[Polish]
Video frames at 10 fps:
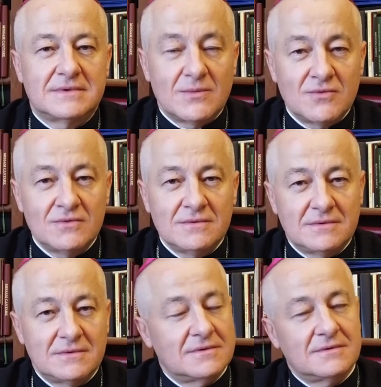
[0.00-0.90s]
temu,
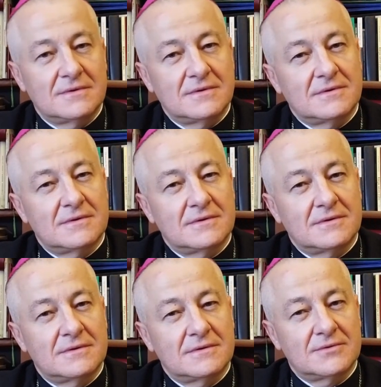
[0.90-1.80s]

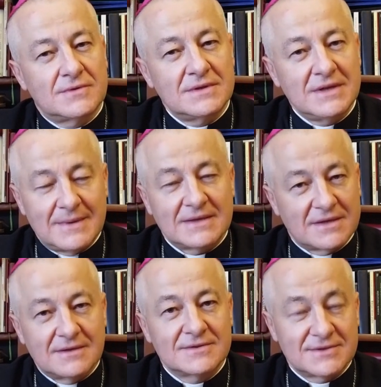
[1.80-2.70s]
który nie ma
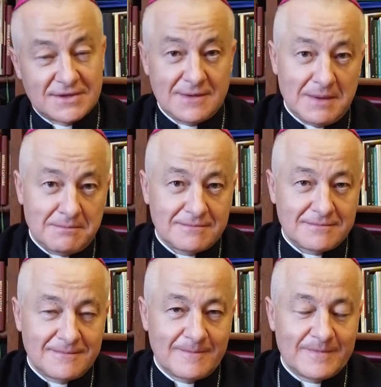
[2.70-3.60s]
tego, co ja mam.
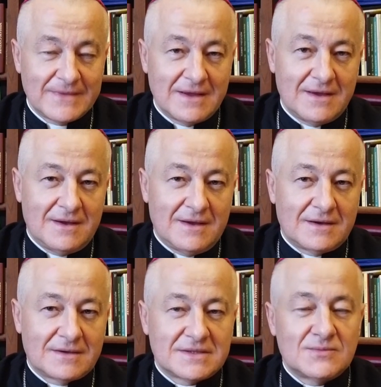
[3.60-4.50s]

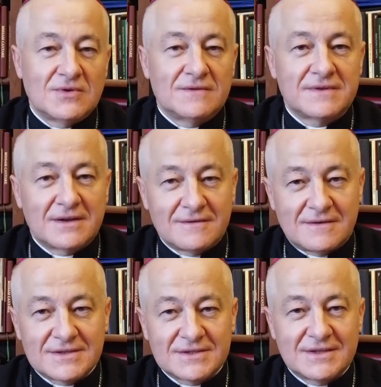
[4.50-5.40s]
Chcę mu
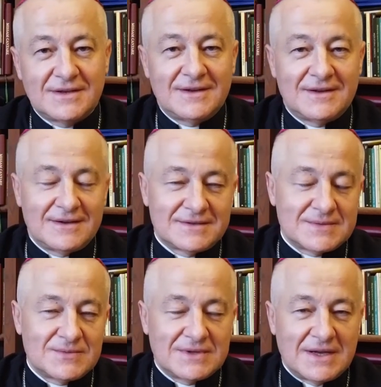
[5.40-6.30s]
ofiarować,
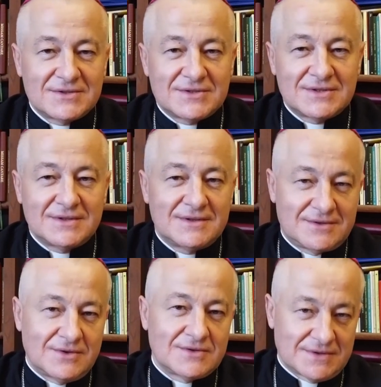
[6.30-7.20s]
chcę mu dać
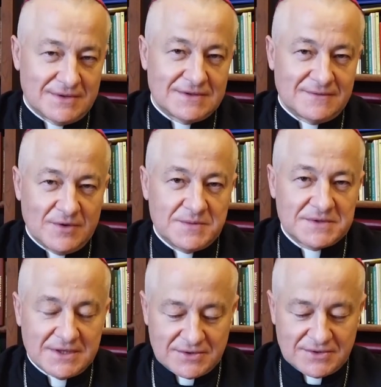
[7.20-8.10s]
to, co jest w
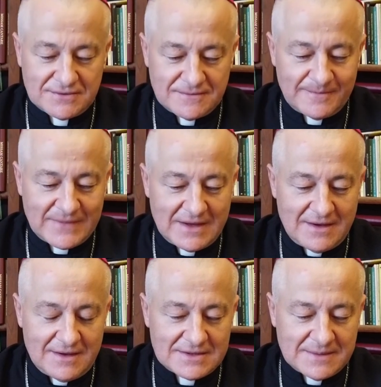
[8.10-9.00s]
moim sercu.
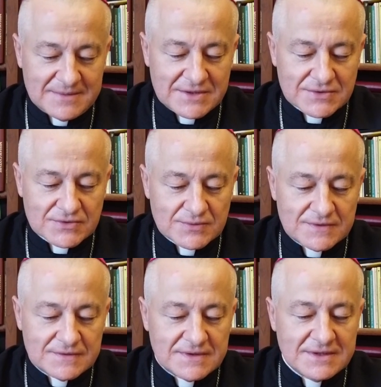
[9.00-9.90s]
Sam Jezus
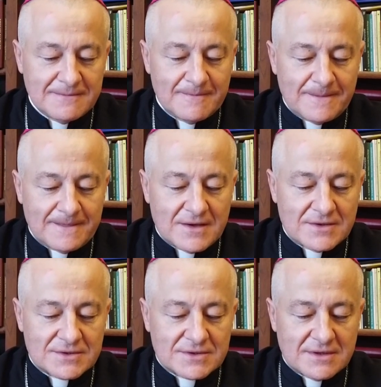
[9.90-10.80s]
mówi,
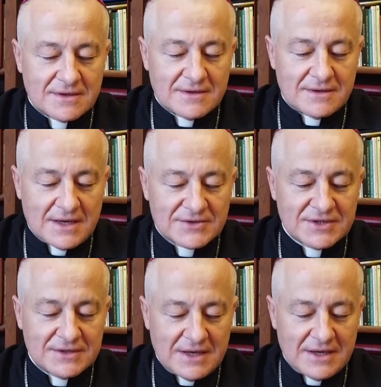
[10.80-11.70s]
że
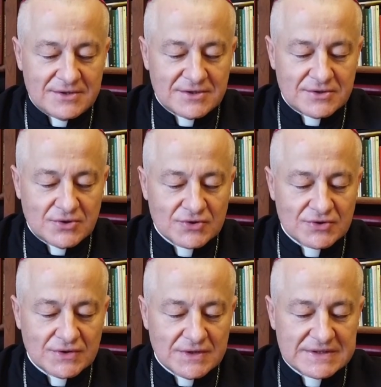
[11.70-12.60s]
raczej dajcie to,
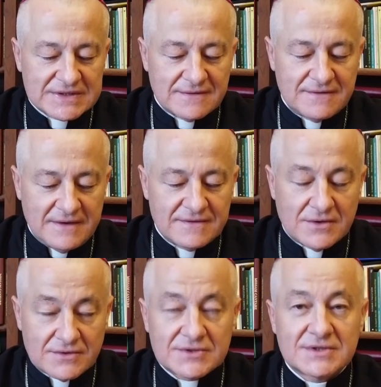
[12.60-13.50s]
co jest
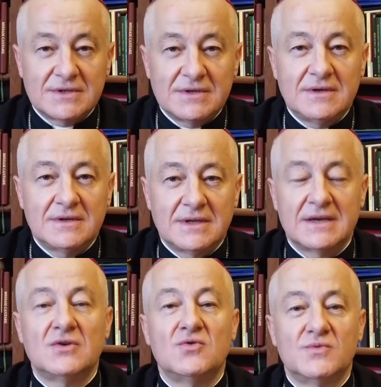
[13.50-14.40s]
wewnątrz,
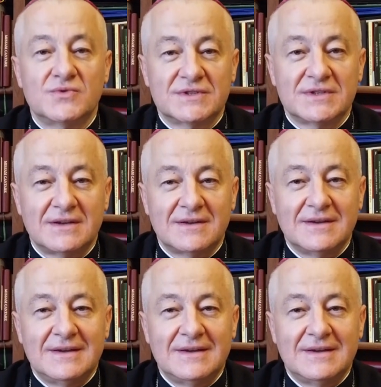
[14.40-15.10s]
na jałmużnę.